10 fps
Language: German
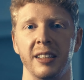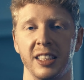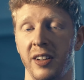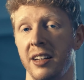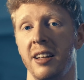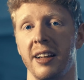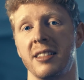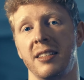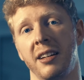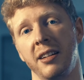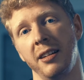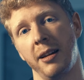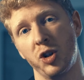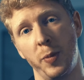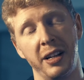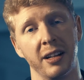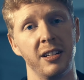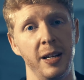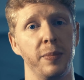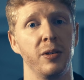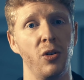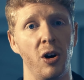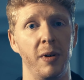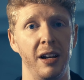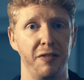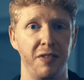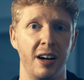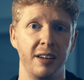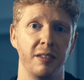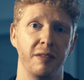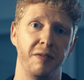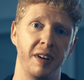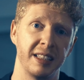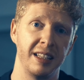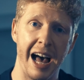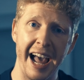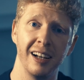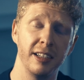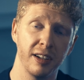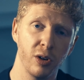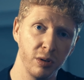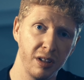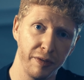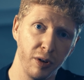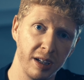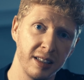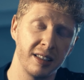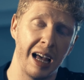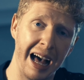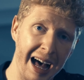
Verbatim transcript: Das werdet ihr jetzt dann in einem späteren Tipp nochmal erfahren, was der eigentliche Grund dafür ist.